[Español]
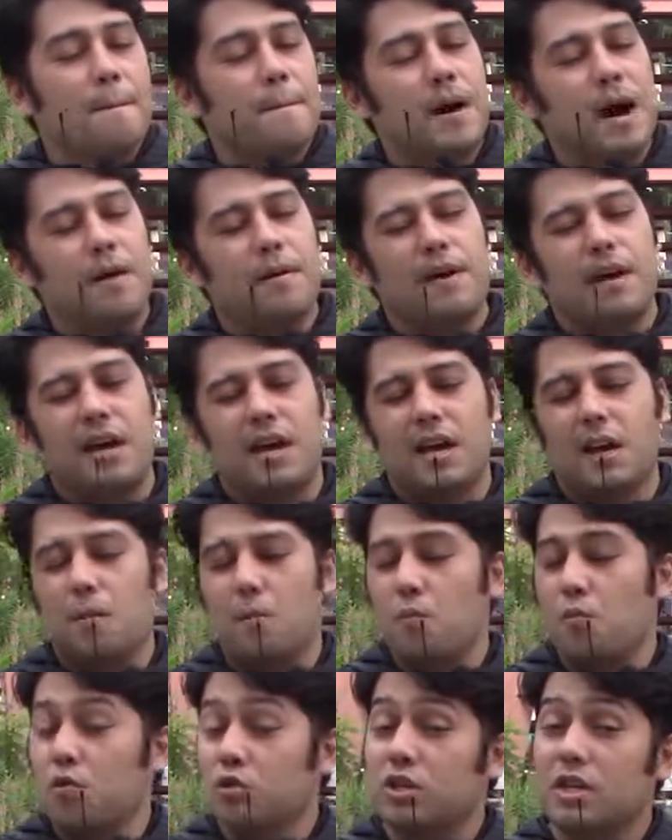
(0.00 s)
Va a haber
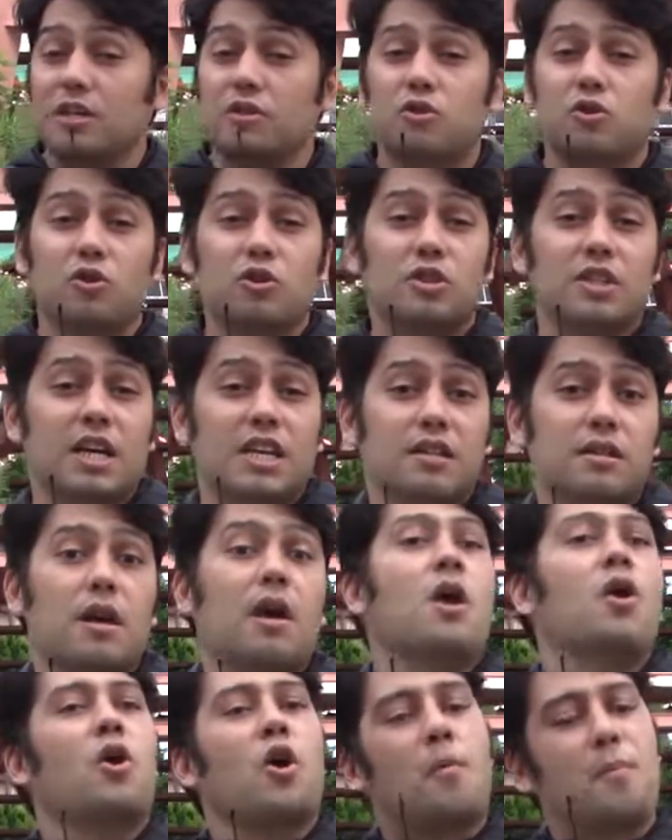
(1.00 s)
muchas cosas,
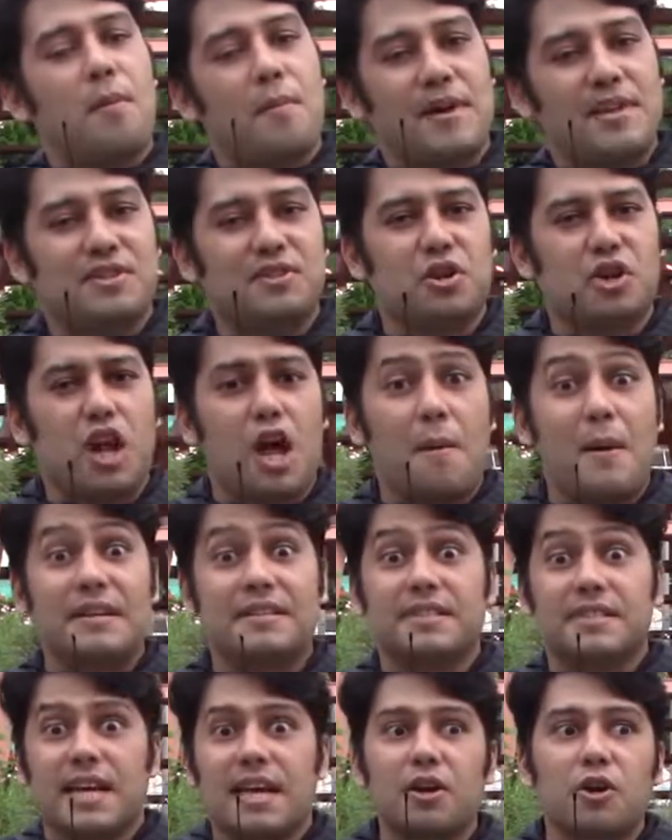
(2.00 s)
como mencioné, va a
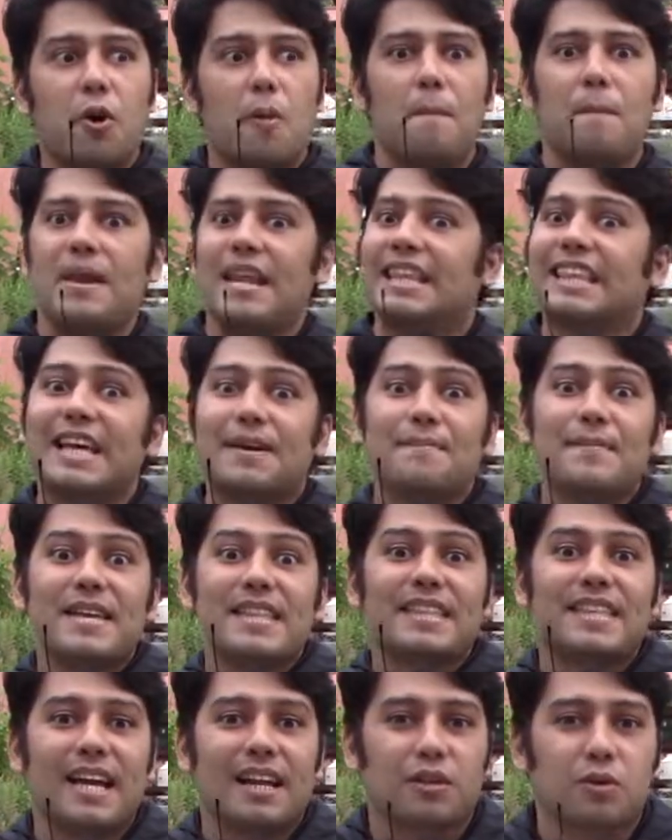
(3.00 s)
ser
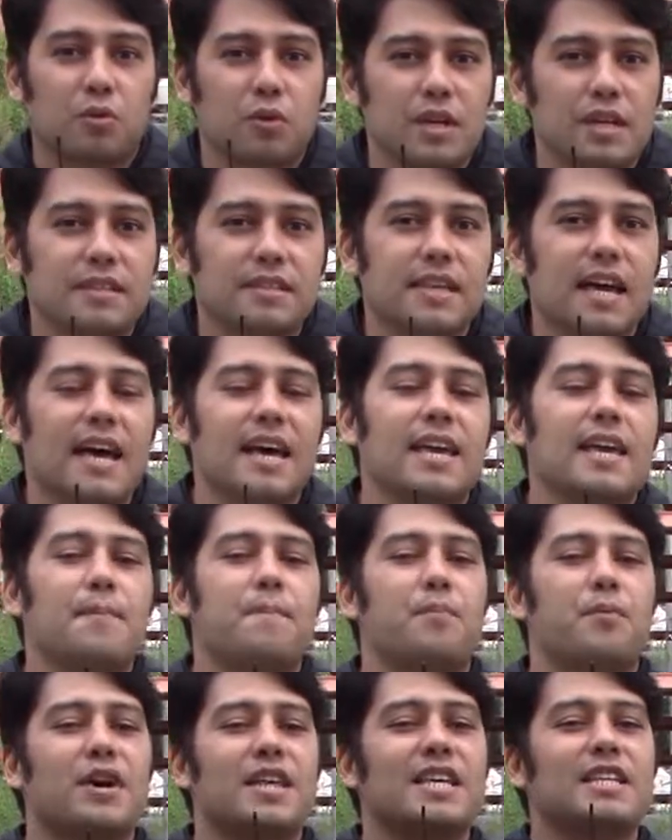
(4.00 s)
completamente altruista y
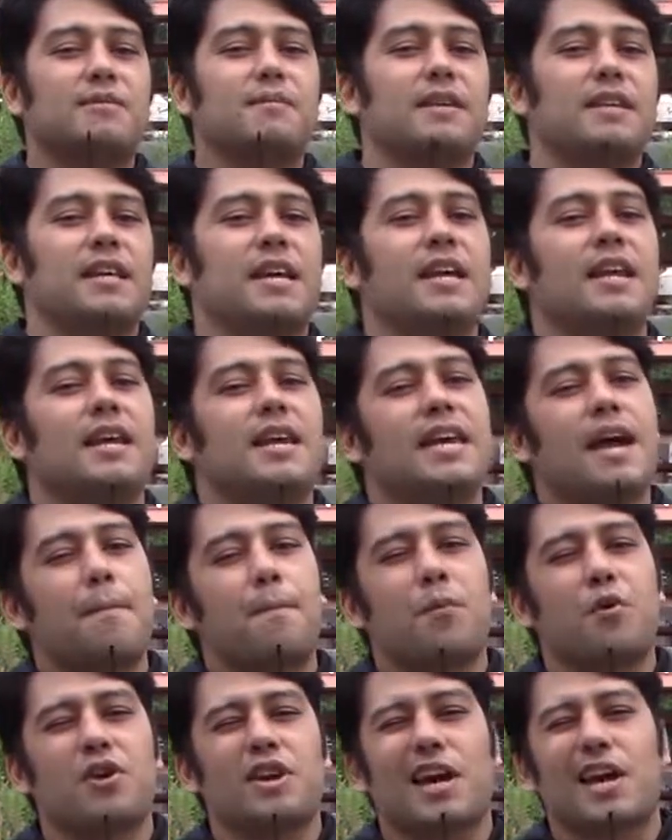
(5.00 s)
puedes venir y
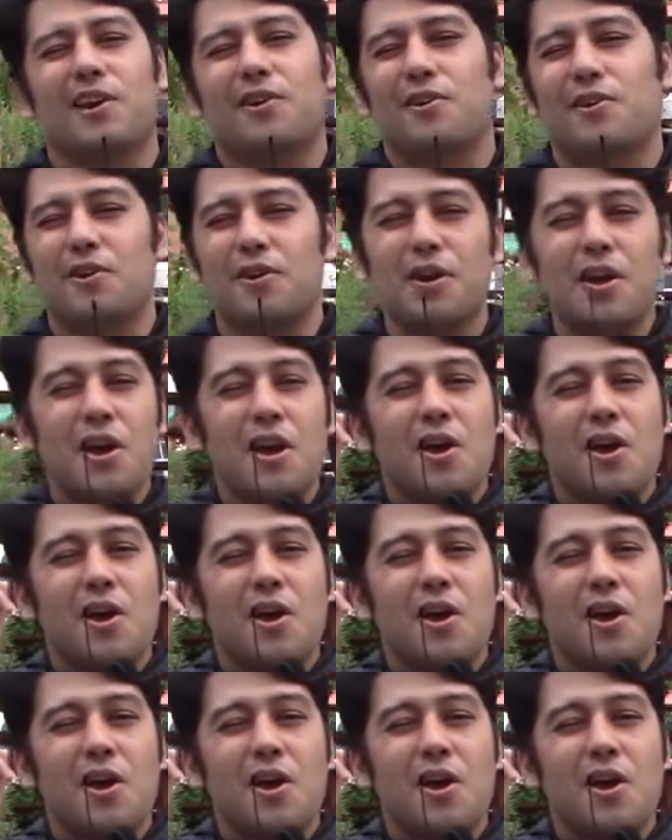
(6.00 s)
apoyar con